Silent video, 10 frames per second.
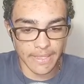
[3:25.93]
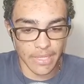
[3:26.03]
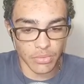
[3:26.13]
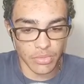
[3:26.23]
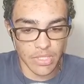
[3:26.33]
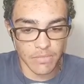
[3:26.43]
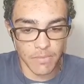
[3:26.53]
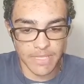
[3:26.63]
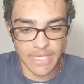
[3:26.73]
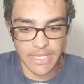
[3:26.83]
Tá, eu não sei se eu
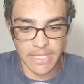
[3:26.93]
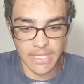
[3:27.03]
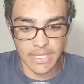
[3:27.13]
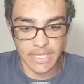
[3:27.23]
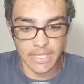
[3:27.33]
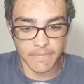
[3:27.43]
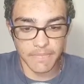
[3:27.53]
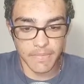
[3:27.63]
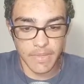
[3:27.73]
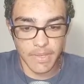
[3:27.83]
vou precisar disso aqui, né?
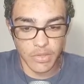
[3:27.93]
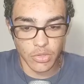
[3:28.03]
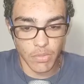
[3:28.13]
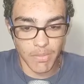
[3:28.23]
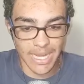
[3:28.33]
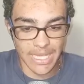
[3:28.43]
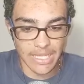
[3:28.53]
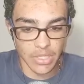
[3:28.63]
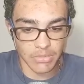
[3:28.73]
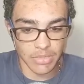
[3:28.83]
Tomara
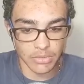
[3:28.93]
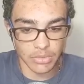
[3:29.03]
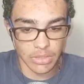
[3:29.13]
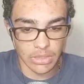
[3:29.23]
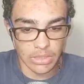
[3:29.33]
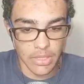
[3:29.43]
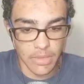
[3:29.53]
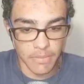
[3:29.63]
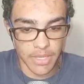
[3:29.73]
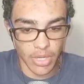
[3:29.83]
que não, mano.
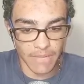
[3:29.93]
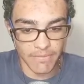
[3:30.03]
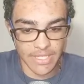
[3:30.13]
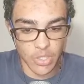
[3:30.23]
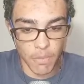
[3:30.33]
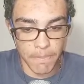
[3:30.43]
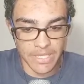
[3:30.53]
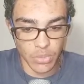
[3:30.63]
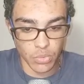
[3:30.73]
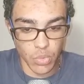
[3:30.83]
Porque, olha, vai ser um
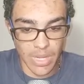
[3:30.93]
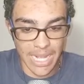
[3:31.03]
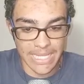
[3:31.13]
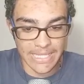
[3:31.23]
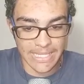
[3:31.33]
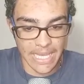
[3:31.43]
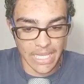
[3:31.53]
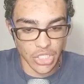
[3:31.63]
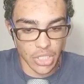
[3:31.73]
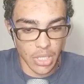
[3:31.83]
puzzle do
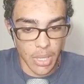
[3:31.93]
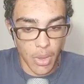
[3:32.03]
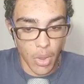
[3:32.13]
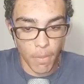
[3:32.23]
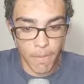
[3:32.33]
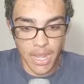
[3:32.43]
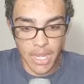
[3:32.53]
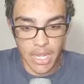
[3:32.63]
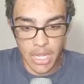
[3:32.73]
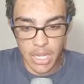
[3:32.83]
cacete. Opa.
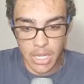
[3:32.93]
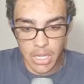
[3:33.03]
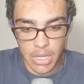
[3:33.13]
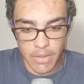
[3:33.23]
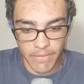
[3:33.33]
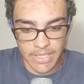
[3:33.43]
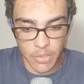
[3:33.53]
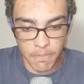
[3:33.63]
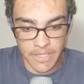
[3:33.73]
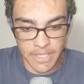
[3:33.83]
Vai
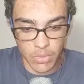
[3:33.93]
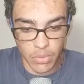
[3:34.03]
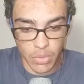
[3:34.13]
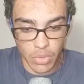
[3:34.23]
ser um puzzle...